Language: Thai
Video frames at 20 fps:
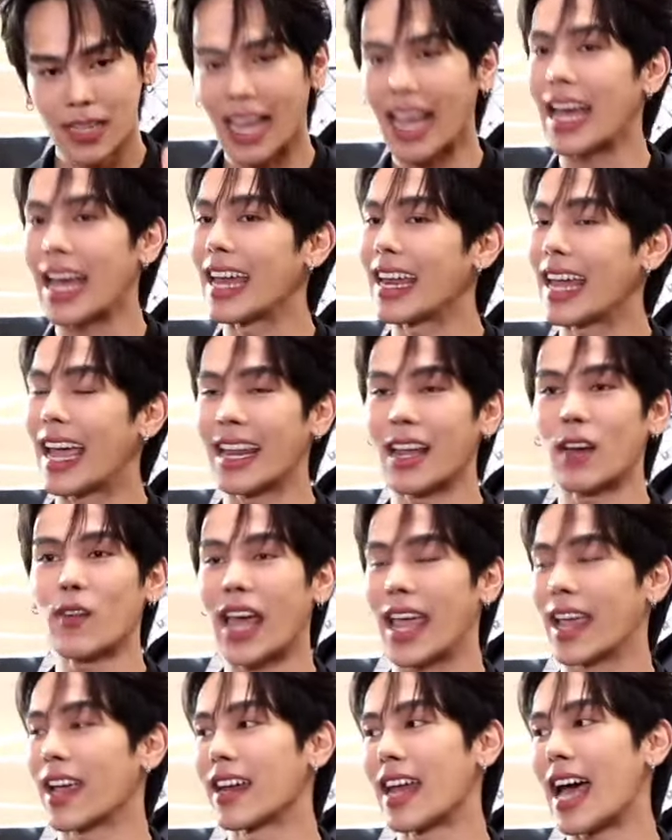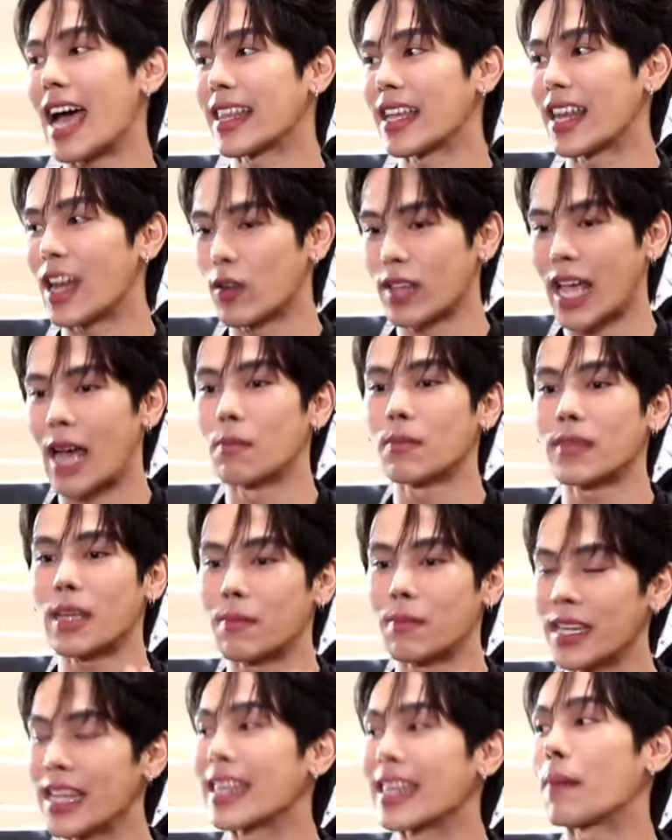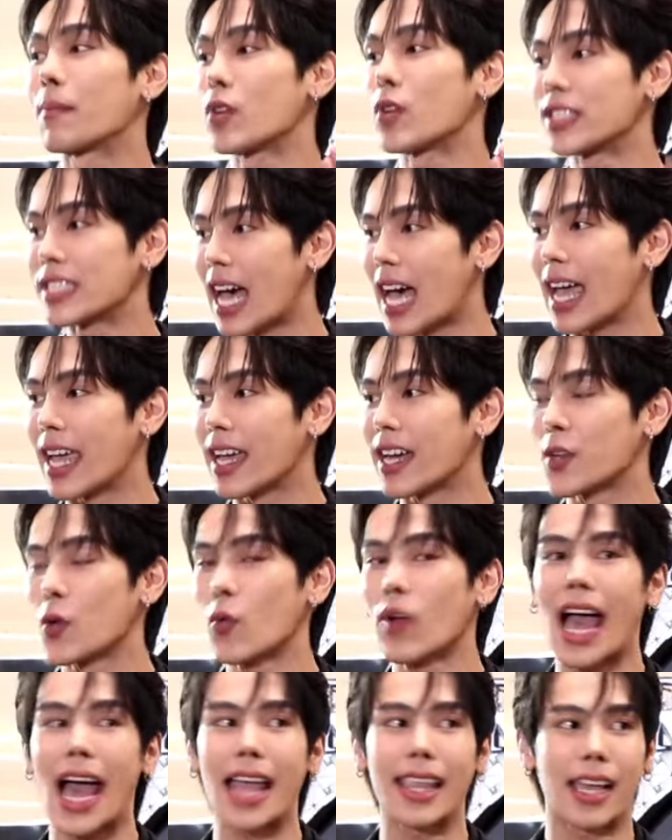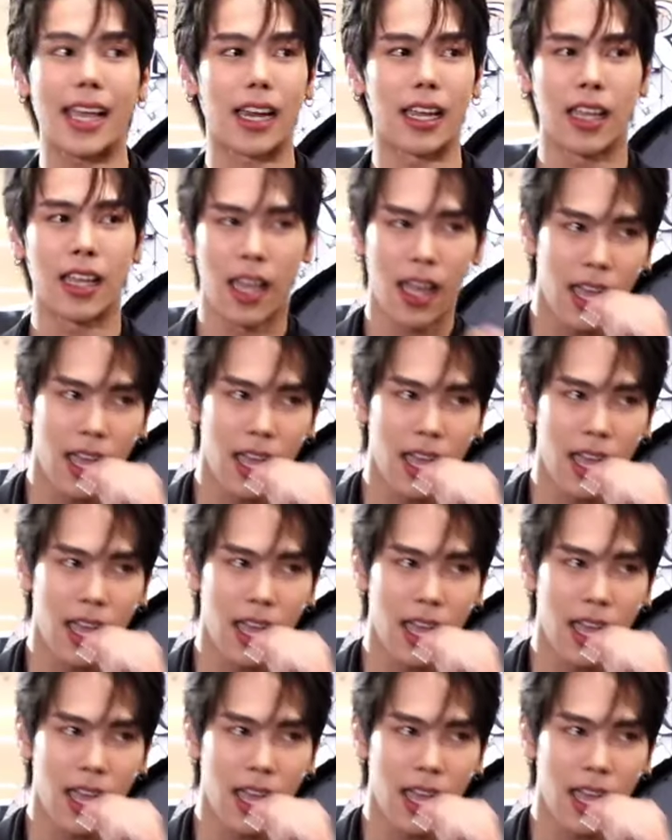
ราคาไหนเท่าไหนก็ได้แต่เราทำเต็มที่ทำด้วยใจทุกงานอย่าง